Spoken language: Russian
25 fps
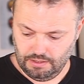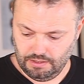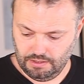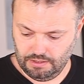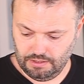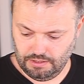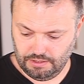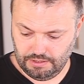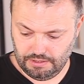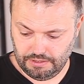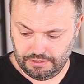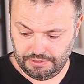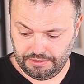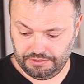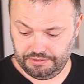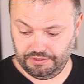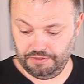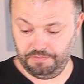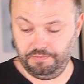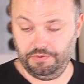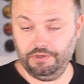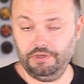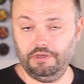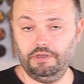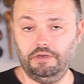А
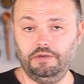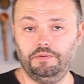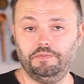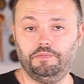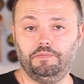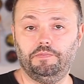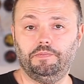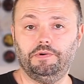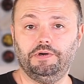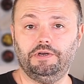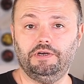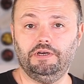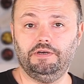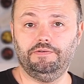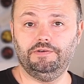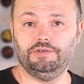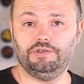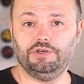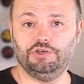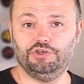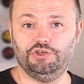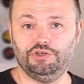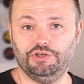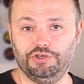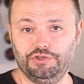теперь пора
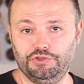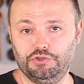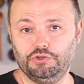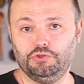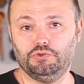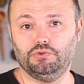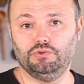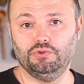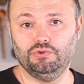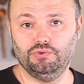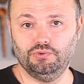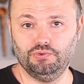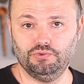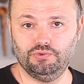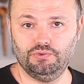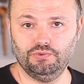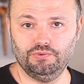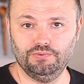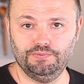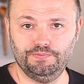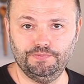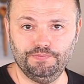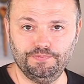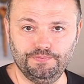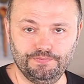возвращаться к соусу.